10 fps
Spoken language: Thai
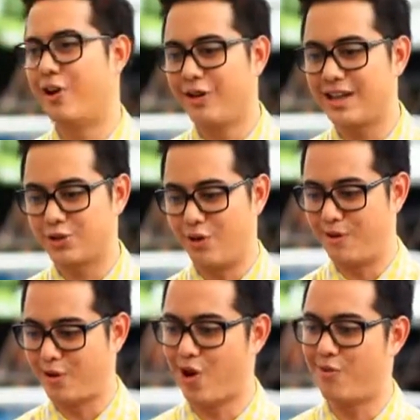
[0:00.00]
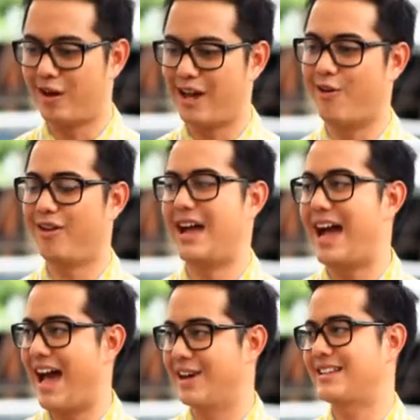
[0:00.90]
เราเลือกส่วนประกอบของเราอา
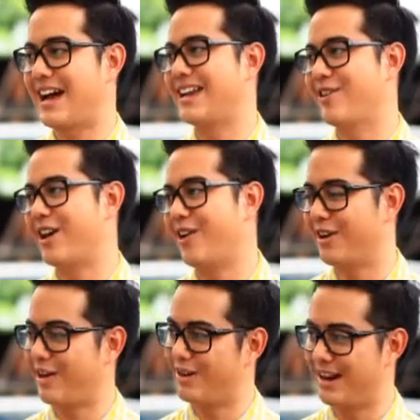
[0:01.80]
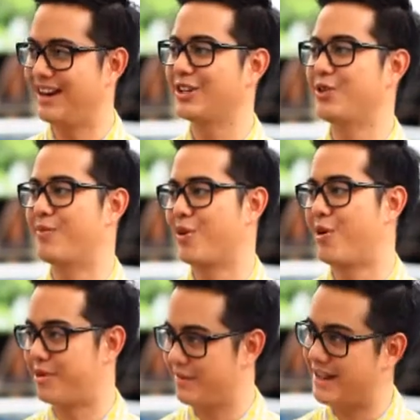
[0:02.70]
หารจานนี้ของเราเราดันเลือกส่วนประกอบที่มัน